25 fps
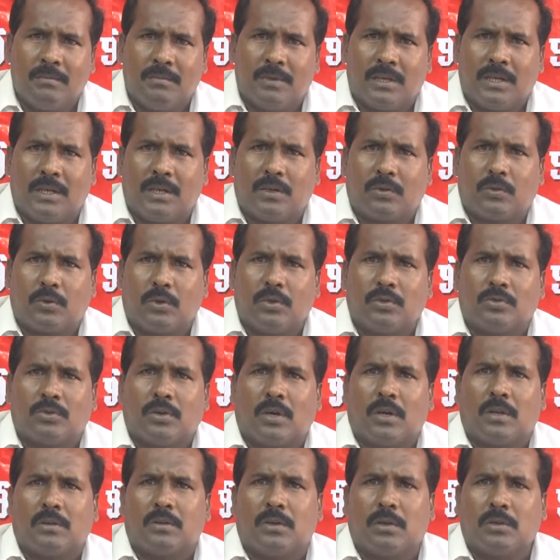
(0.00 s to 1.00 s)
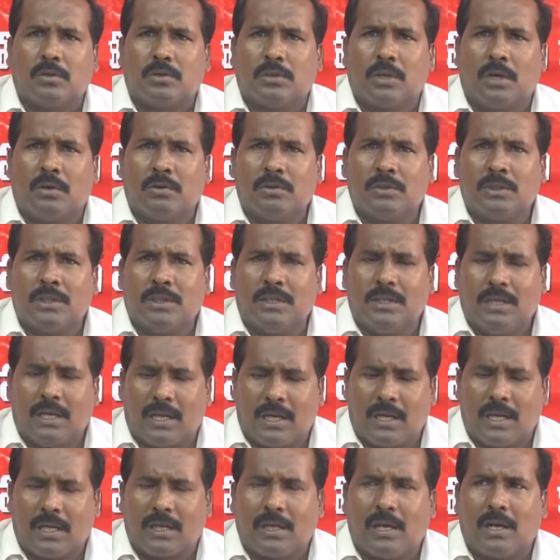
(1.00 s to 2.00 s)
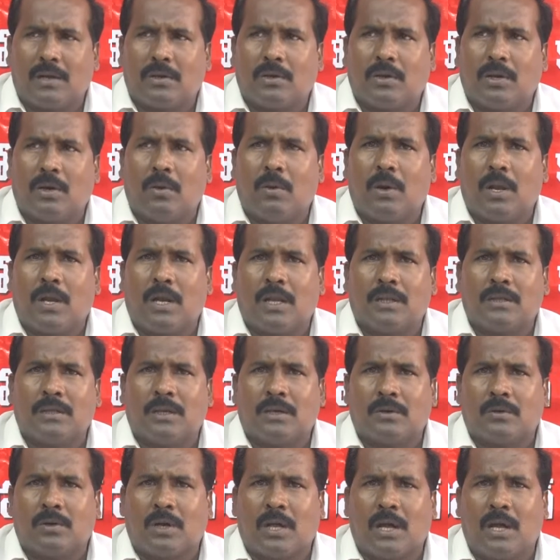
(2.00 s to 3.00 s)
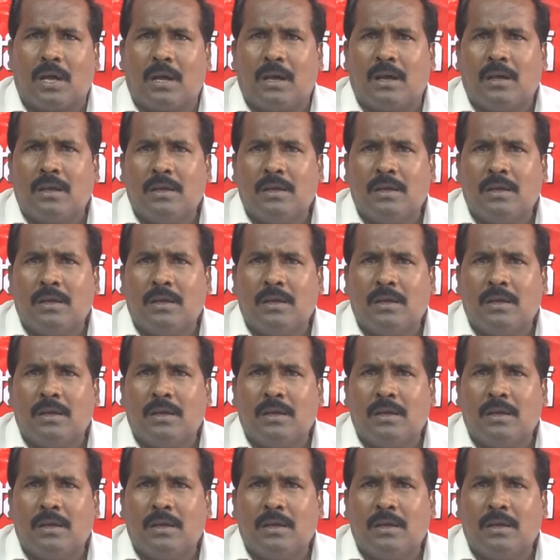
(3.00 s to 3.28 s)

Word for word: మరి కొన్ని చోట్ల జరుగుతూ ఉంది అట్లా కాకుండా వాళ్ళందరినీ కూడా